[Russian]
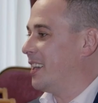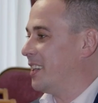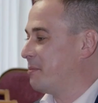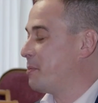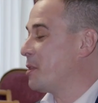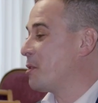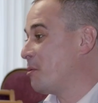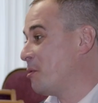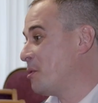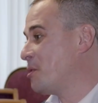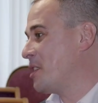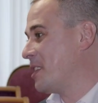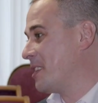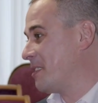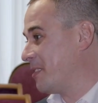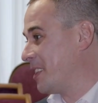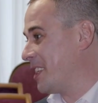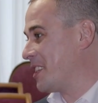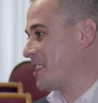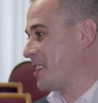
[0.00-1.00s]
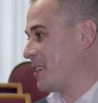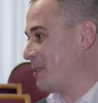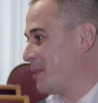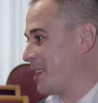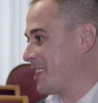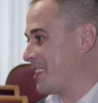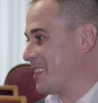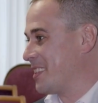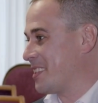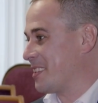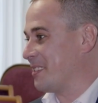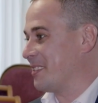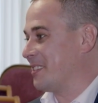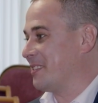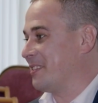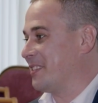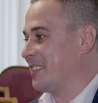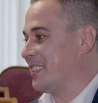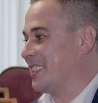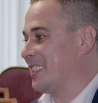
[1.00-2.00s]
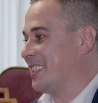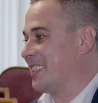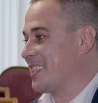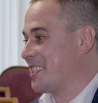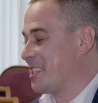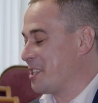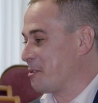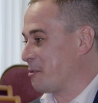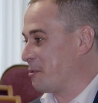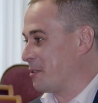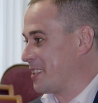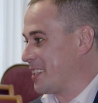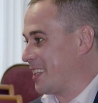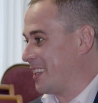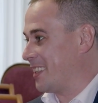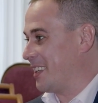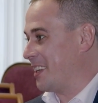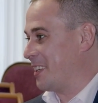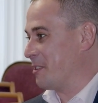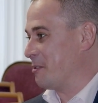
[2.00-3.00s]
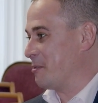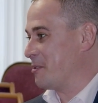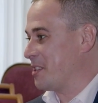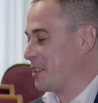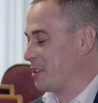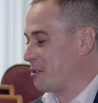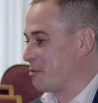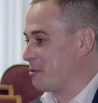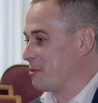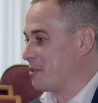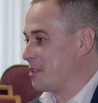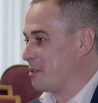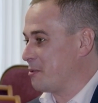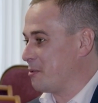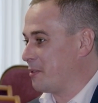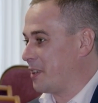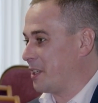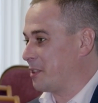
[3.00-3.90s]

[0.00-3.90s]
А, в первую очередь вы должны обратиться в Российскую национальную секцию СИОВ,